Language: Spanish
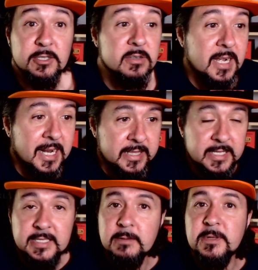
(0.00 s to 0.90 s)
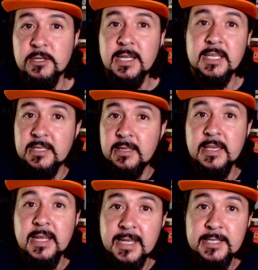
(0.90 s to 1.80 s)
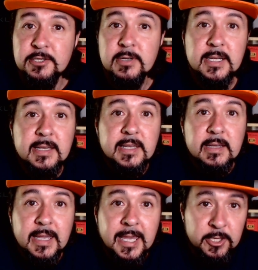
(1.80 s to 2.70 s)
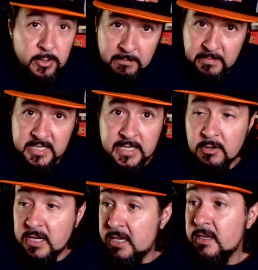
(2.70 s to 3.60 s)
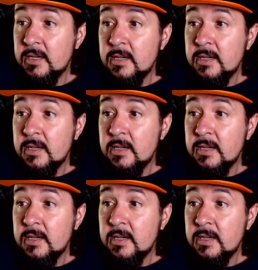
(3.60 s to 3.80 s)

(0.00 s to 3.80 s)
Son artistas, personas que se dedican a esto, que, que ellos han pensado que